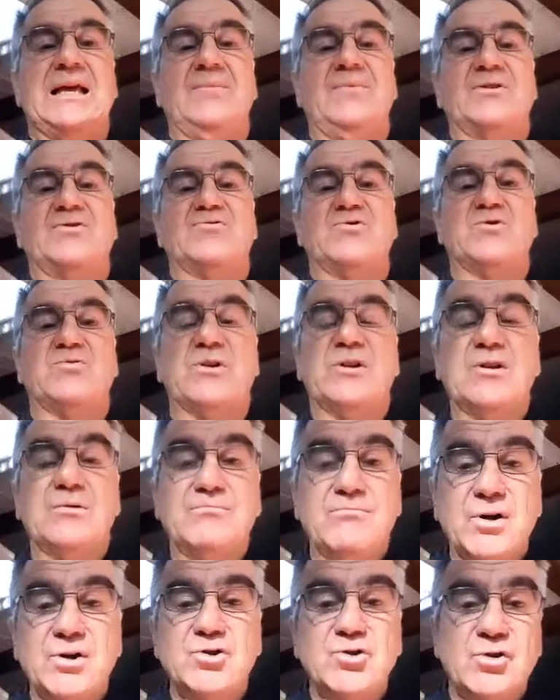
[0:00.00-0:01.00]
Eh bien, je vous souhaite
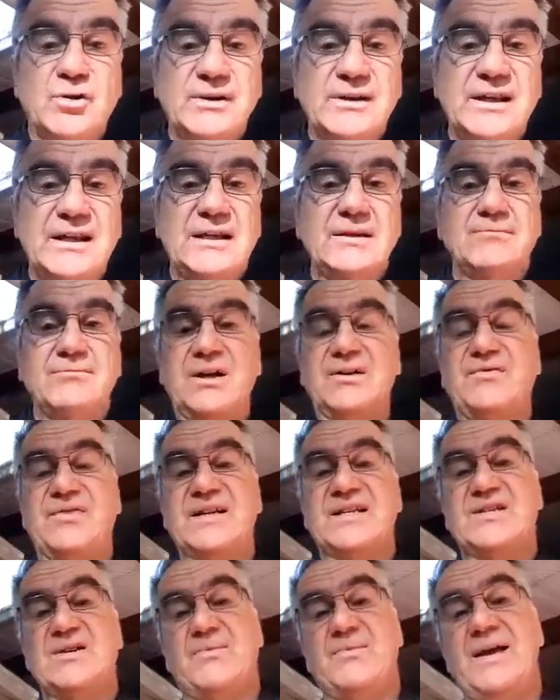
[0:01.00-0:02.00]
une bonne journée, une bonne
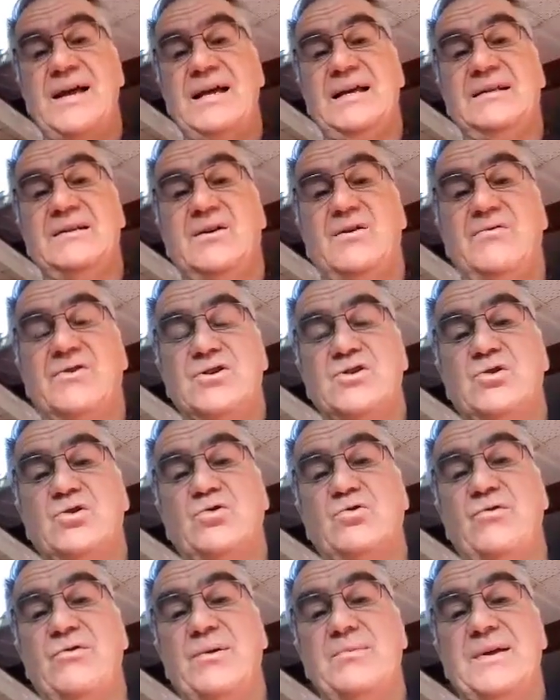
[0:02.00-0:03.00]
fin de semaine. On va se
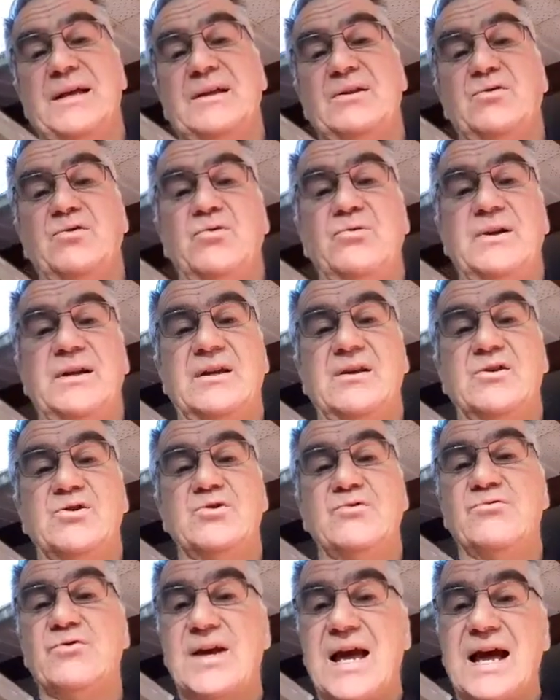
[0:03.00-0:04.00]
retrouver bientôt et que
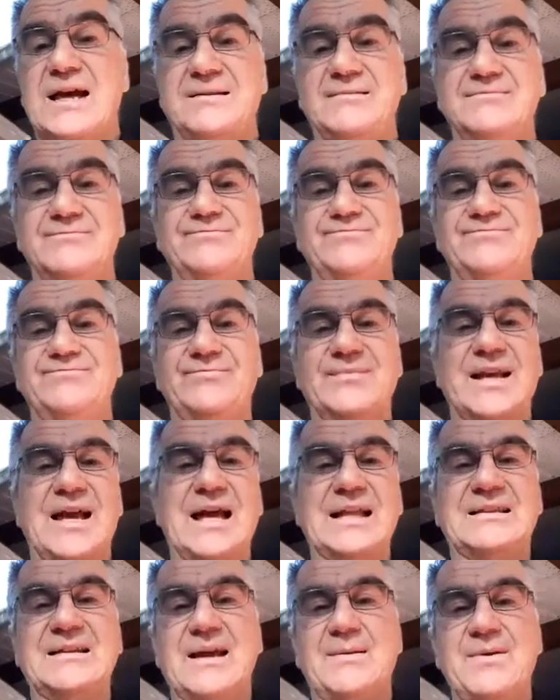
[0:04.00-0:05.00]
Dieu vous garde.
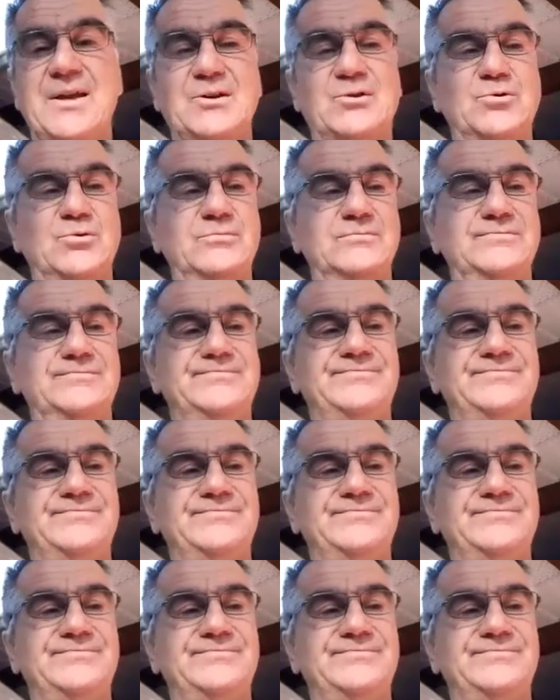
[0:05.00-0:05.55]
À très bientôt.